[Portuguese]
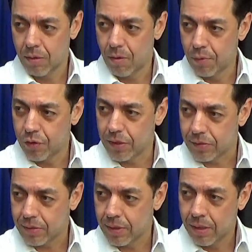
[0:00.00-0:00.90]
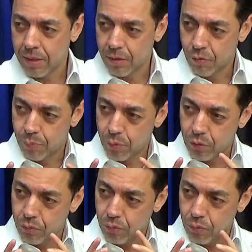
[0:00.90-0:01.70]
Como eu disse, o porto